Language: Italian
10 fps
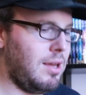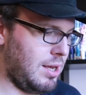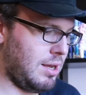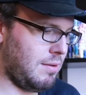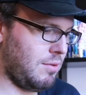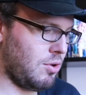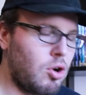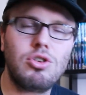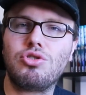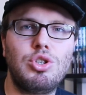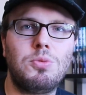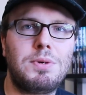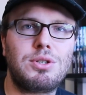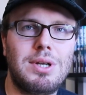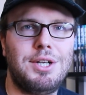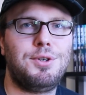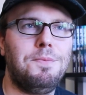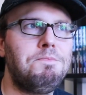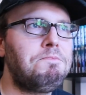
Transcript: eh, conosco nessun personaggio.